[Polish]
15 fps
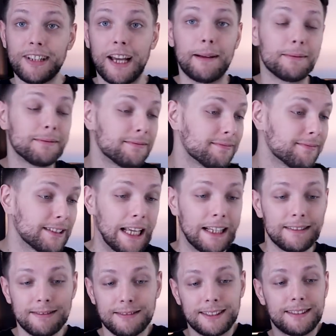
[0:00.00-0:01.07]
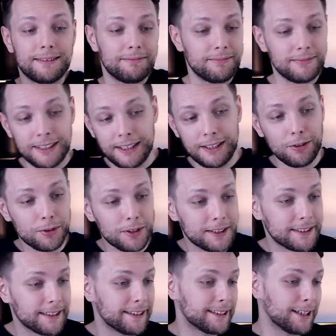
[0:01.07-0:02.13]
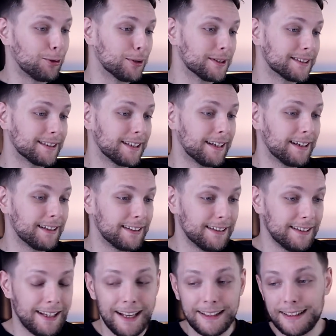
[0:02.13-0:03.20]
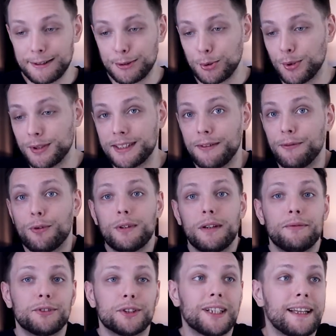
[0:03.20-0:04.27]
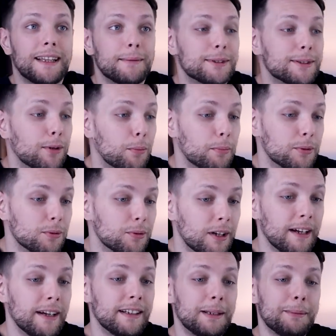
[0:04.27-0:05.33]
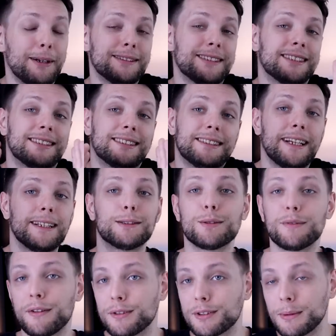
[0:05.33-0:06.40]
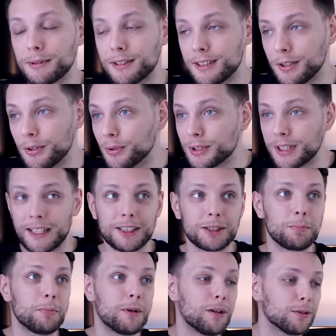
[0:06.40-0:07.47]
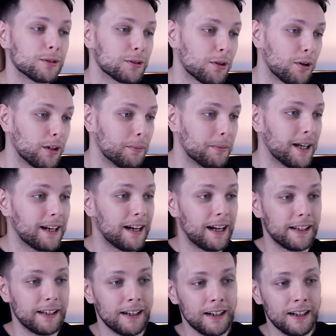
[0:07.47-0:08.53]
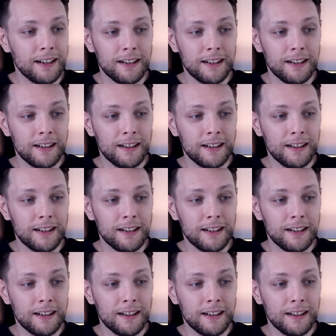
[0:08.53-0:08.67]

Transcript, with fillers: Nie wiem, idiotyczne, żałosne, nieangażujące w ogóle w żadnym stopniu, nie mające sensu wewnątrz MCU, że jakieś milion scrolli biega i